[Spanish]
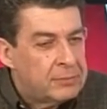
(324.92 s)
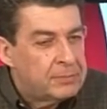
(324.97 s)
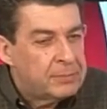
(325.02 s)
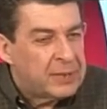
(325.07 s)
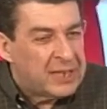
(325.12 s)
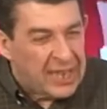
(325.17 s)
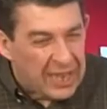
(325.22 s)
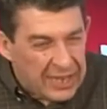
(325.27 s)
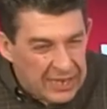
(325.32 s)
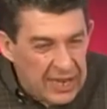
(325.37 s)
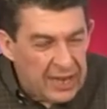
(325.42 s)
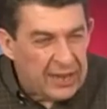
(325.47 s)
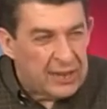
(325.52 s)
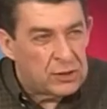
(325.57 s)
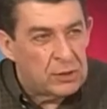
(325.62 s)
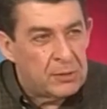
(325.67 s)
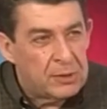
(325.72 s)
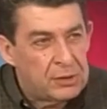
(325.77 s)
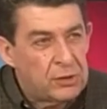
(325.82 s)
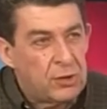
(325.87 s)
que llegue,
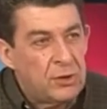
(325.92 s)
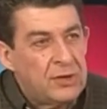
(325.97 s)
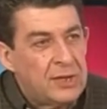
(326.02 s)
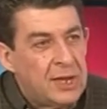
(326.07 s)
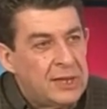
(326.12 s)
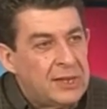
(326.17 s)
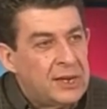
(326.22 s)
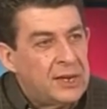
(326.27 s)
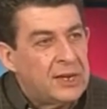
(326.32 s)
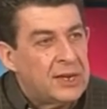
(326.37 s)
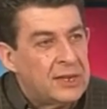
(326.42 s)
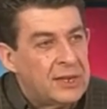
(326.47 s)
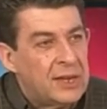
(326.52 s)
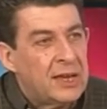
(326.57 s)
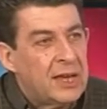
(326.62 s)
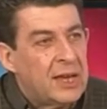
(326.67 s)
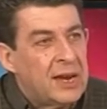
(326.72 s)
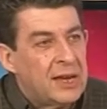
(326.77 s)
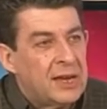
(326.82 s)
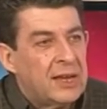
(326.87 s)
sobre todo intentar que
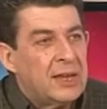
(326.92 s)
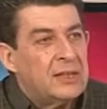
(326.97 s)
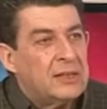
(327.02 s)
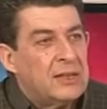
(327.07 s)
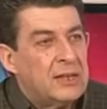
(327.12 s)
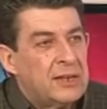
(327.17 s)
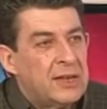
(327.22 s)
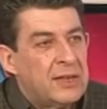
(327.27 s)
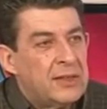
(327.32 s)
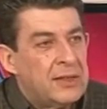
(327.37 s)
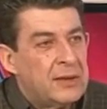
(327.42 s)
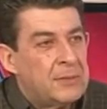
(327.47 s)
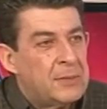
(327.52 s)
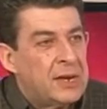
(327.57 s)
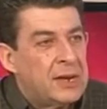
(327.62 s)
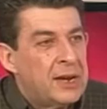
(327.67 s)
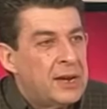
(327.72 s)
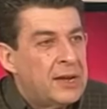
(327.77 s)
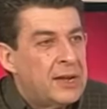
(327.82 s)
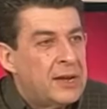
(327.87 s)
llegue a la gente, ya de
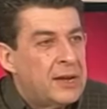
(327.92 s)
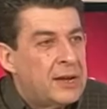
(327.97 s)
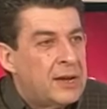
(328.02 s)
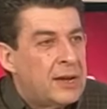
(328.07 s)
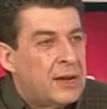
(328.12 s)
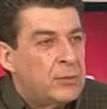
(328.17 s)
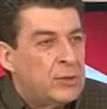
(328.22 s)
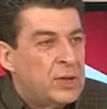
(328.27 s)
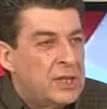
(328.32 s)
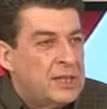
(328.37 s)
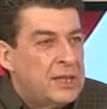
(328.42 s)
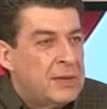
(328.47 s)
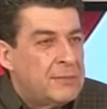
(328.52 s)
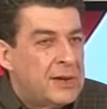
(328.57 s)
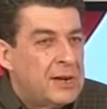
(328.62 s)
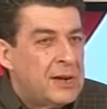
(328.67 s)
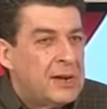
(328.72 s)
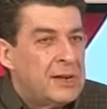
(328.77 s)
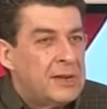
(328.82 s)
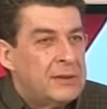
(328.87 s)
manera
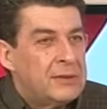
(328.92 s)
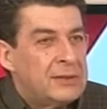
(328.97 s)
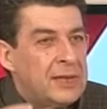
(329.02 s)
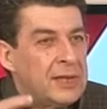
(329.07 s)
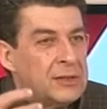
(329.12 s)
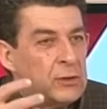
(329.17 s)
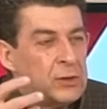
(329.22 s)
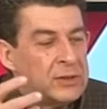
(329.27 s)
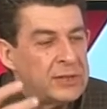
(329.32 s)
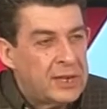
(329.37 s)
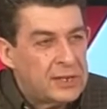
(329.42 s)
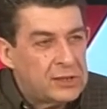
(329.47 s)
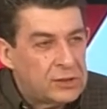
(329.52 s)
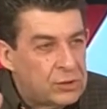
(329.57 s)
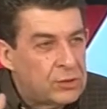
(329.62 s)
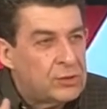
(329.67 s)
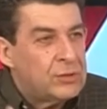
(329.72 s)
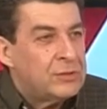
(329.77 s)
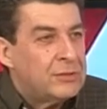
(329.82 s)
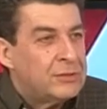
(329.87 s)
auditiva, tanto el
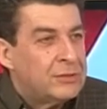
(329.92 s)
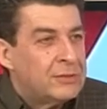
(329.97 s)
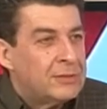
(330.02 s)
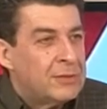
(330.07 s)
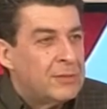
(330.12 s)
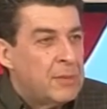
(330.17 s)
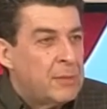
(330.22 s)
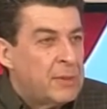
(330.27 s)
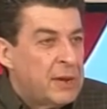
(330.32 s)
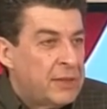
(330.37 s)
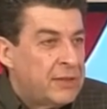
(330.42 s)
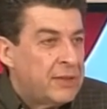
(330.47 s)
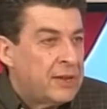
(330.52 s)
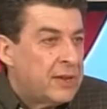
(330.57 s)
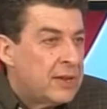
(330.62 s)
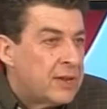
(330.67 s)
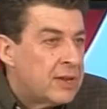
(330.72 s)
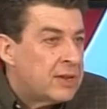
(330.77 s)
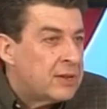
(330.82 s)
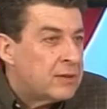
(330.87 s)
texto, que me parece
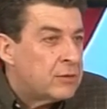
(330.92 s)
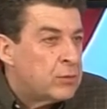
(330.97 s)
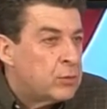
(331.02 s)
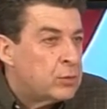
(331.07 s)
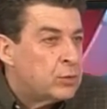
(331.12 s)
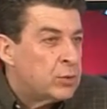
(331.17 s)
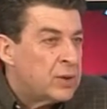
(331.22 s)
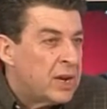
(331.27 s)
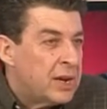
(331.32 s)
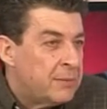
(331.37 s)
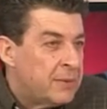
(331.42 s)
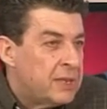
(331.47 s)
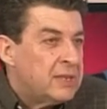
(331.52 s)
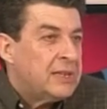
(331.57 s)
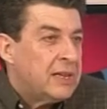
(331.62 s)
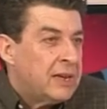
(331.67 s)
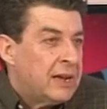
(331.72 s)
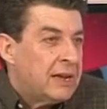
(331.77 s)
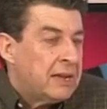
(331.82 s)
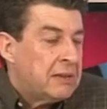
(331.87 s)
que
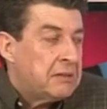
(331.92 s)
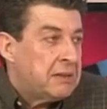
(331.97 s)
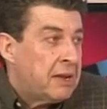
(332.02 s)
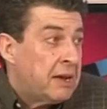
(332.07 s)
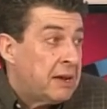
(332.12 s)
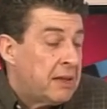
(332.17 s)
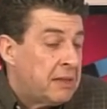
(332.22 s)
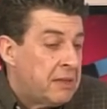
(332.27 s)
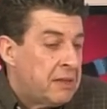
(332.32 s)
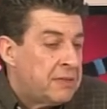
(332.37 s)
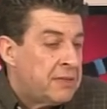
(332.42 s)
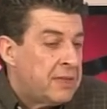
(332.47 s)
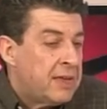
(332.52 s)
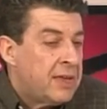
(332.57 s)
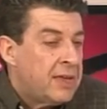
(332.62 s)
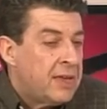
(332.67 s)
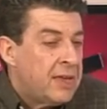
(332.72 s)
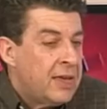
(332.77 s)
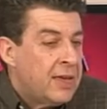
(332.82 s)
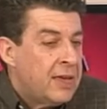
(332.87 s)
culturalmente la gente
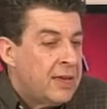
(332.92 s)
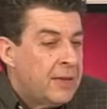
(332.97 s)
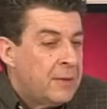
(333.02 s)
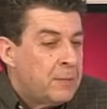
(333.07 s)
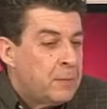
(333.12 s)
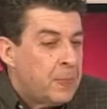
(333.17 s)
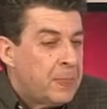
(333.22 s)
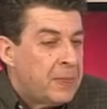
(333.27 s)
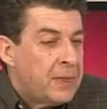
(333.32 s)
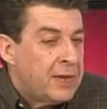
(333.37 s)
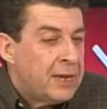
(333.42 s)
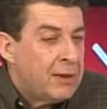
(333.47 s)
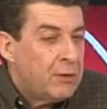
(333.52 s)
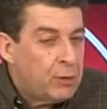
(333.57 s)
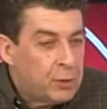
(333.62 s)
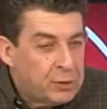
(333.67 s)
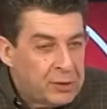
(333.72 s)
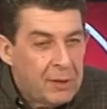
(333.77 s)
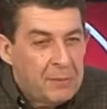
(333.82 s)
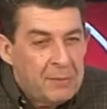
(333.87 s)
agradece, y
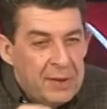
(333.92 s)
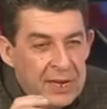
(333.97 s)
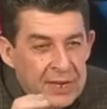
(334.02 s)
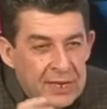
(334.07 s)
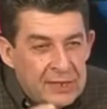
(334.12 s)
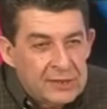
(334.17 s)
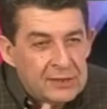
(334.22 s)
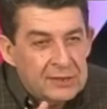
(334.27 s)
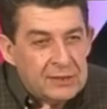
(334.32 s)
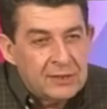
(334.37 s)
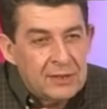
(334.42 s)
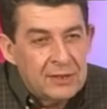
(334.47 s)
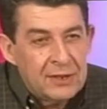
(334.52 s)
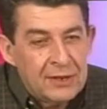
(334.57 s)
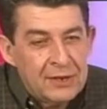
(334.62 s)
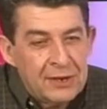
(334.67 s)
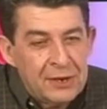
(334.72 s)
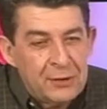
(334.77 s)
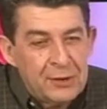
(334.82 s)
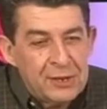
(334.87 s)
luego también es,
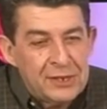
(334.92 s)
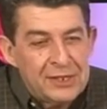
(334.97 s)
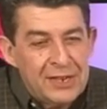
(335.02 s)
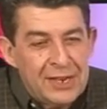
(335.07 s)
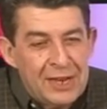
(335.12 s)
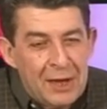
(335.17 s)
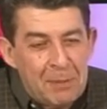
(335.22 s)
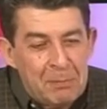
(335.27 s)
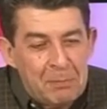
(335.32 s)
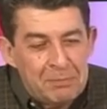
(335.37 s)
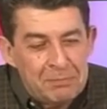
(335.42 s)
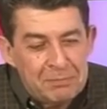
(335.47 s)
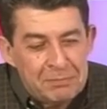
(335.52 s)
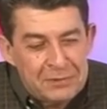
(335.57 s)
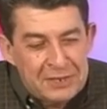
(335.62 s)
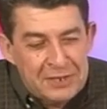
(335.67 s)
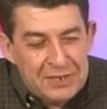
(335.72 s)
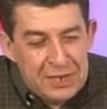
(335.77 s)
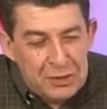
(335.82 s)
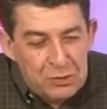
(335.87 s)
eh, creo que si la
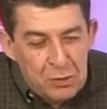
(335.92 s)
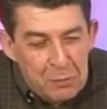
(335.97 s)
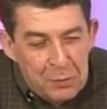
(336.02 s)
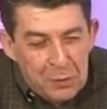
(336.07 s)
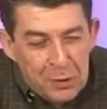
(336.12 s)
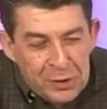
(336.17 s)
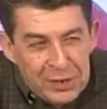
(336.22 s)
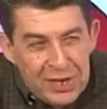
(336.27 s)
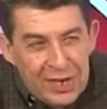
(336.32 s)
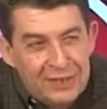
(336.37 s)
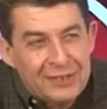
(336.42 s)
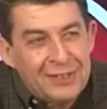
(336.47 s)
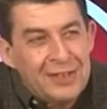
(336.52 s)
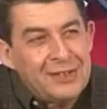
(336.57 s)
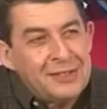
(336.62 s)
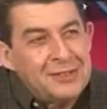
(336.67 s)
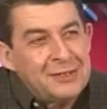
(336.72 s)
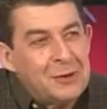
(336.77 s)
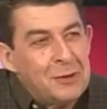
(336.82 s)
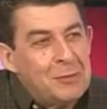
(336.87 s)
si tú
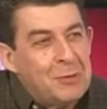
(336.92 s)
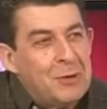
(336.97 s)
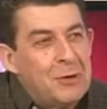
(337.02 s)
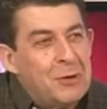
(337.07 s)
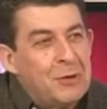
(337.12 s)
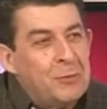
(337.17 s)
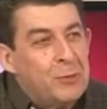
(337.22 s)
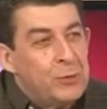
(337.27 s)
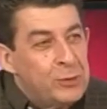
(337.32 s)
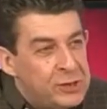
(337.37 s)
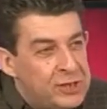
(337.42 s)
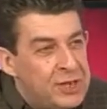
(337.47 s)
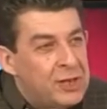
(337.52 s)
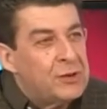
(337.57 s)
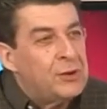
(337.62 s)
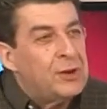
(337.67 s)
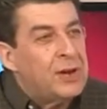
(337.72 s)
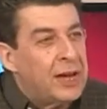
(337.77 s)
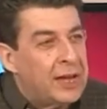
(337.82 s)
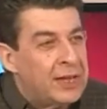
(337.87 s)
proyectas como
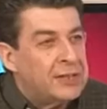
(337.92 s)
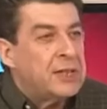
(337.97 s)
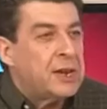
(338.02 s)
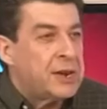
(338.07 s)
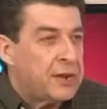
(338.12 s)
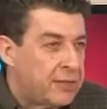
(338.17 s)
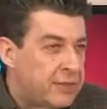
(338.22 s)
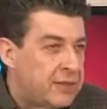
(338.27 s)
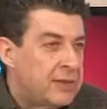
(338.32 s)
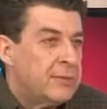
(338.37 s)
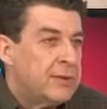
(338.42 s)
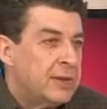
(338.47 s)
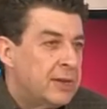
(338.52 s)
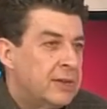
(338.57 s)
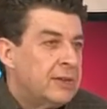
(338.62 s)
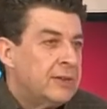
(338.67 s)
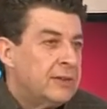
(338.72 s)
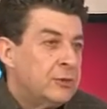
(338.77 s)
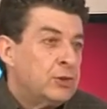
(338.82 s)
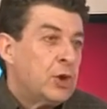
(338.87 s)
músico, la gente recibe,
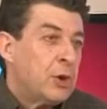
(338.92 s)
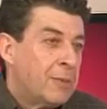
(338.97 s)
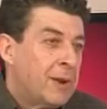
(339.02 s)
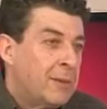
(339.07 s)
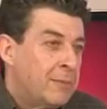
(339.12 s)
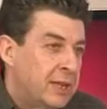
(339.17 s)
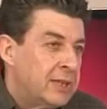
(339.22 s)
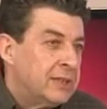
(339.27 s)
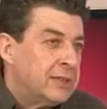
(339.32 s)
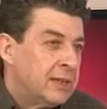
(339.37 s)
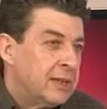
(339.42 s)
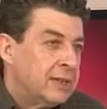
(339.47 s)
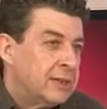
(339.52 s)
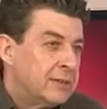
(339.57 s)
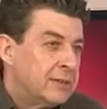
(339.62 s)
normalmente.